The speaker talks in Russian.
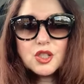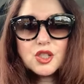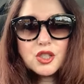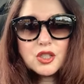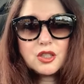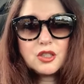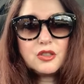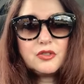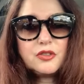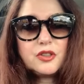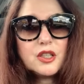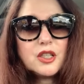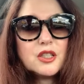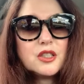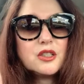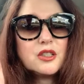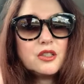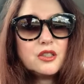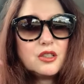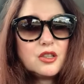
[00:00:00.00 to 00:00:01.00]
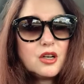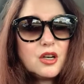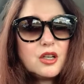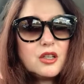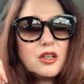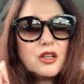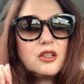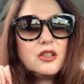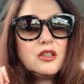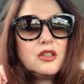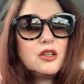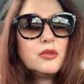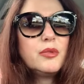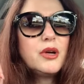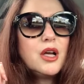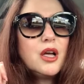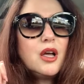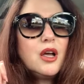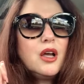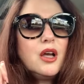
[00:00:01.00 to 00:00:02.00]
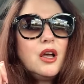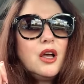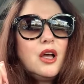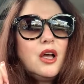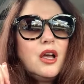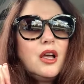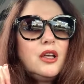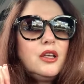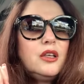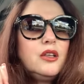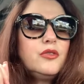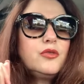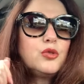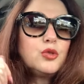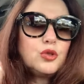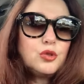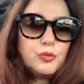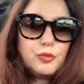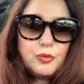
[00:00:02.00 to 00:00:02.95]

а сейчас до 12 дня я не ем. И вот